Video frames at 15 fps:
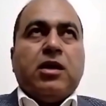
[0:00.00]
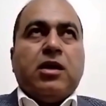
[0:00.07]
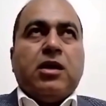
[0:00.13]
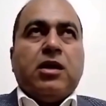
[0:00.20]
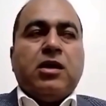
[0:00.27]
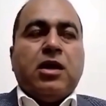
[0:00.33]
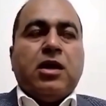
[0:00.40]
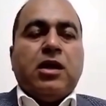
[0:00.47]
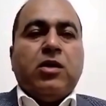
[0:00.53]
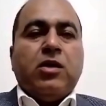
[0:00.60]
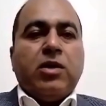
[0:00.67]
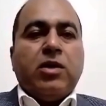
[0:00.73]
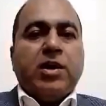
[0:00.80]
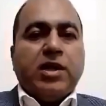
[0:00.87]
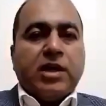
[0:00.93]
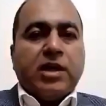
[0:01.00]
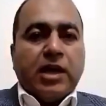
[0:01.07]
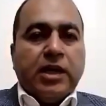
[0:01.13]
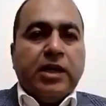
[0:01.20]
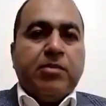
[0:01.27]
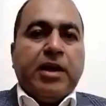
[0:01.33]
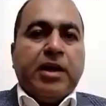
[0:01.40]
احنا لو
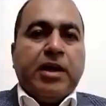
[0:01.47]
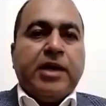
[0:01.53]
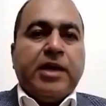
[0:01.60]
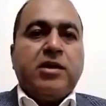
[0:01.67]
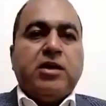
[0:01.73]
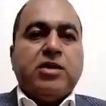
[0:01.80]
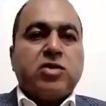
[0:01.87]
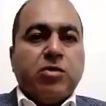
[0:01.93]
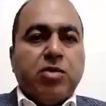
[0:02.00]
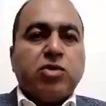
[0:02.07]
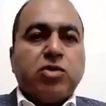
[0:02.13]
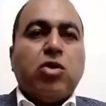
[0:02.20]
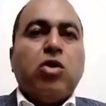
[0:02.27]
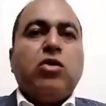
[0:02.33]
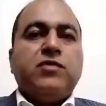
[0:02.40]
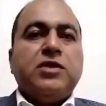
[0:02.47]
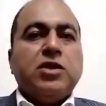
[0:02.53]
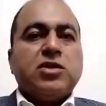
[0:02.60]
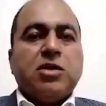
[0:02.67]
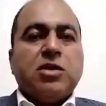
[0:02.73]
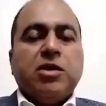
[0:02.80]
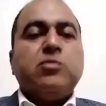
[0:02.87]
هنتكلم عن اصابات اه في
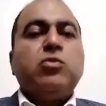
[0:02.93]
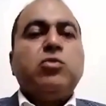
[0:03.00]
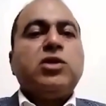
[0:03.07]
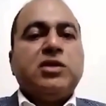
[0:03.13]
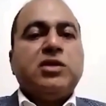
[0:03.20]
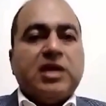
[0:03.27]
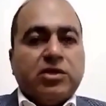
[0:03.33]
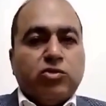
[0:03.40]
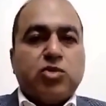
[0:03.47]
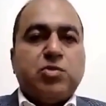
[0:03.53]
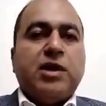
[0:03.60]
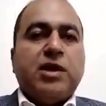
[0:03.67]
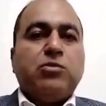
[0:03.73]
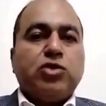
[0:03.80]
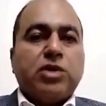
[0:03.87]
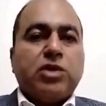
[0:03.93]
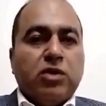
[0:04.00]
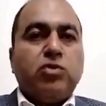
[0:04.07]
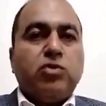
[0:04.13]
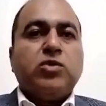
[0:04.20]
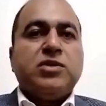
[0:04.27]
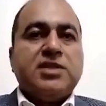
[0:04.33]
اصابات ممكن تحدث مع
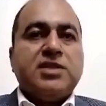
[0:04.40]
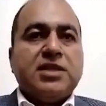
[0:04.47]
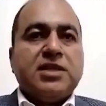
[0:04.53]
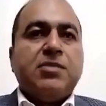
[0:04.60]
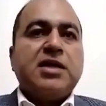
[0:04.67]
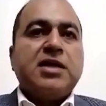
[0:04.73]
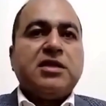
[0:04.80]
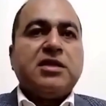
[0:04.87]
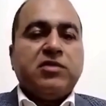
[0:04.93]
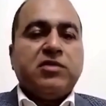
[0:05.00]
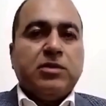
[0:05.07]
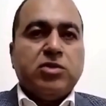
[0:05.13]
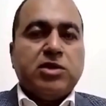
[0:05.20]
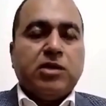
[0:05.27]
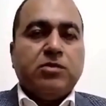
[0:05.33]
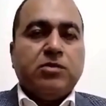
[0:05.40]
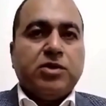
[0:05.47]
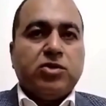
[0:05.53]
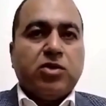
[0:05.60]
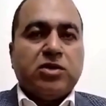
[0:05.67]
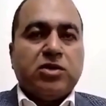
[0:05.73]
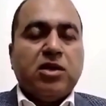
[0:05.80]
المتحول وتزيد زي ما حصل في النموذج
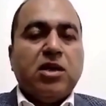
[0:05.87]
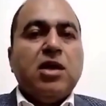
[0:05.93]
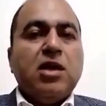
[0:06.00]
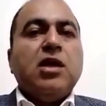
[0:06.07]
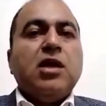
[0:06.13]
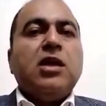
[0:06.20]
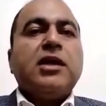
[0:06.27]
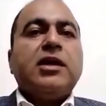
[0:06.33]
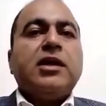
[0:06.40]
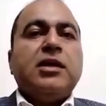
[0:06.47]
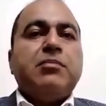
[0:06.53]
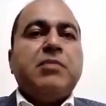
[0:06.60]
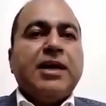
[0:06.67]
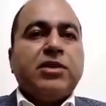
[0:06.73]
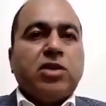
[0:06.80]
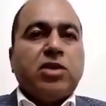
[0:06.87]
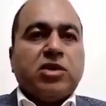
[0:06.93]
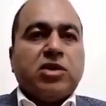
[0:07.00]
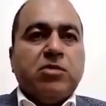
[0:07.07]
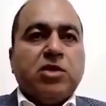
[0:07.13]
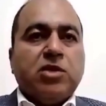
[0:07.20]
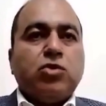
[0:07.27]
البريطاني لكن مع
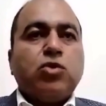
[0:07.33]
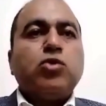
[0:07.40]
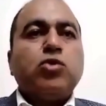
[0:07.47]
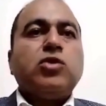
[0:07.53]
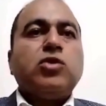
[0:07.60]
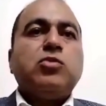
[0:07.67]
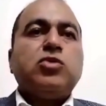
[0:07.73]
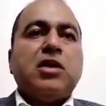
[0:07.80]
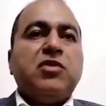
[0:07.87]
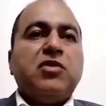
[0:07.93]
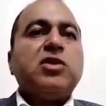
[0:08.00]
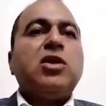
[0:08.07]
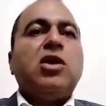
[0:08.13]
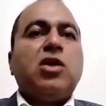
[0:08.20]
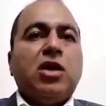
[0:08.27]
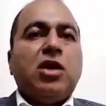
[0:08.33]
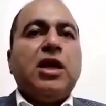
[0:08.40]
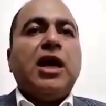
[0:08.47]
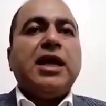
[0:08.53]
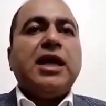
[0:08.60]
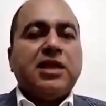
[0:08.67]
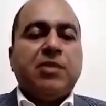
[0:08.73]
التطعيمات خطوره المضاعفات الاقل
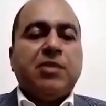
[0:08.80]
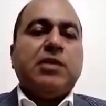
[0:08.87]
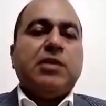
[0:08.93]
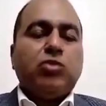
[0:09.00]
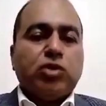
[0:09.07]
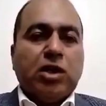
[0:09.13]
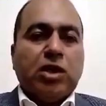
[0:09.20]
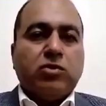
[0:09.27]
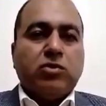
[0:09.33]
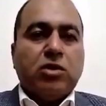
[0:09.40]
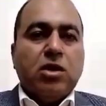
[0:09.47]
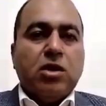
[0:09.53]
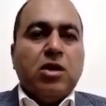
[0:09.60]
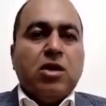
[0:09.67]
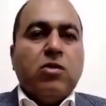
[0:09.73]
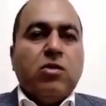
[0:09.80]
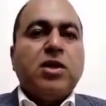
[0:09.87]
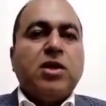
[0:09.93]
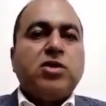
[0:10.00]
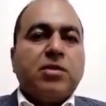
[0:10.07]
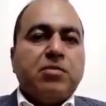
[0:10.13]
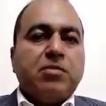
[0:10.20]
حتى مع المتحول
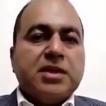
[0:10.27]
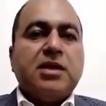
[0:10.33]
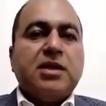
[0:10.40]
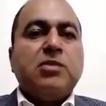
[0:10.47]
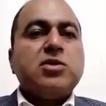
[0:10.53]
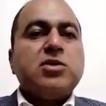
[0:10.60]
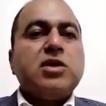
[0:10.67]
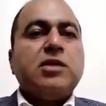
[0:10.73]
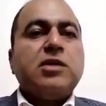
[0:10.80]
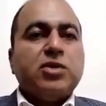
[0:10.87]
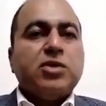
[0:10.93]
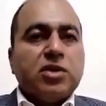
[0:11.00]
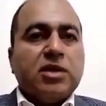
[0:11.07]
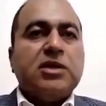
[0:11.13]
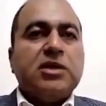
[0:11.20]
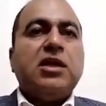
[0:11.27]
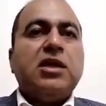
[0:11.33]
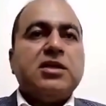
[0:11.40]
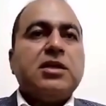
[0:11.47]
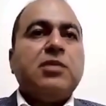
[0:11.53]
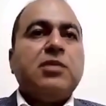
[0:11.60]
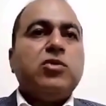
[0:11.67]
وهنضرب مثلا النموذج البريطاني اللي
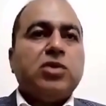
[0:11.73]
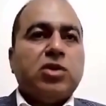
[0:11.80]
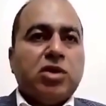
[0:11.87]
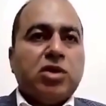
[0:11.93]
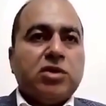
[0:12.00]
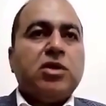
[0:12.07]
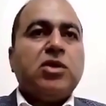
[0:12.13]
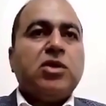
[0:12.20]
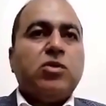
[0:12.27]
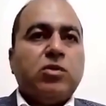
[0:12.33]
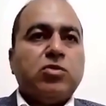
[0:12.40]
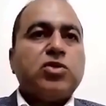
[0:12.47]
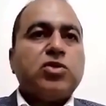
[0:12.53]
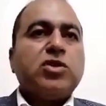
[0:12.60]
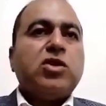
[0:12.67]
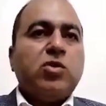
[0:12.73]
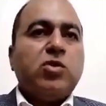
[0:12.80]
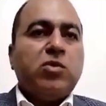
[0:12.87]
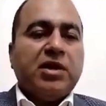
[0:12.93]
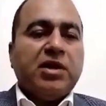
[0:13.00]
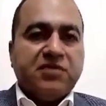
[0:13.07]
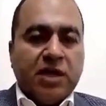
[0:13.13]
لسه بيقول النهارده ان هو مصر ان
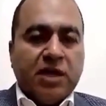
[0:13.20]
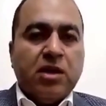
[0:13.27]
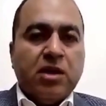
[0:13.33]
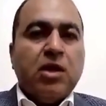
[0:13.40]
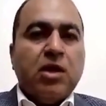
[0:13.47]
هو هيفتح